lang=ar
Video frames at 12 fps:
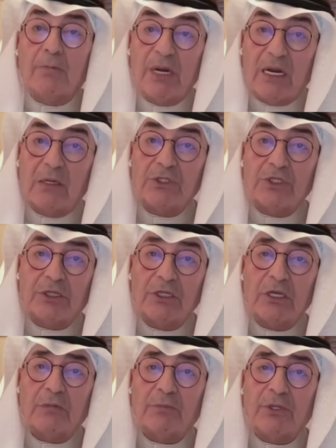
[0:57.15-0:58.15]
من
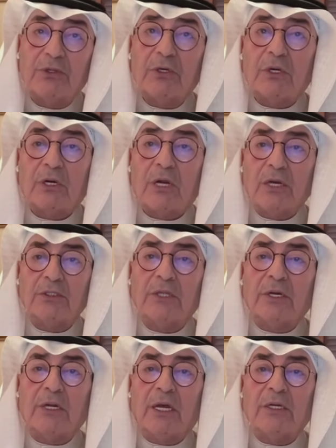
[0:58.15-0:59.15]
الجدير بالذكر
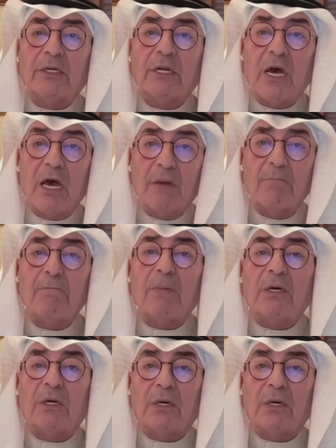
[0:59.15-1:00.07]
ايضا ان اهم